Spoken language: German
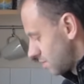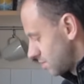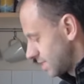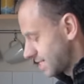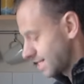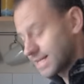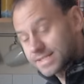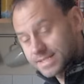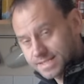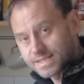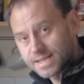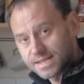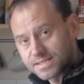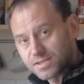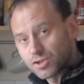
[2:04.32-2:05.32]
Und jetzt lasse ich das
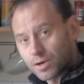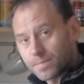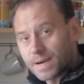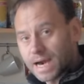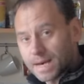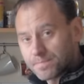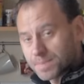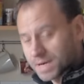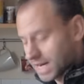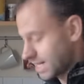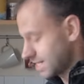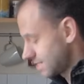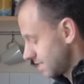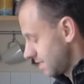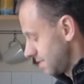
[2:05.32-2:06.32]
Ganze nochmal
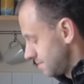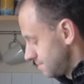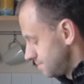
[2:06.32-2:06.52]
anbraten.